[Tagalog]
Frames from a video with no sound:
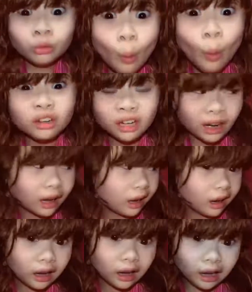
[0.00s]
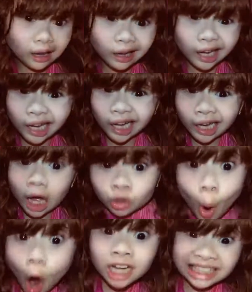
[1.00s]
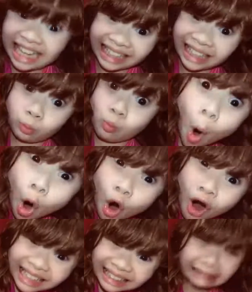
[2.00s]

you... Are you lady boy?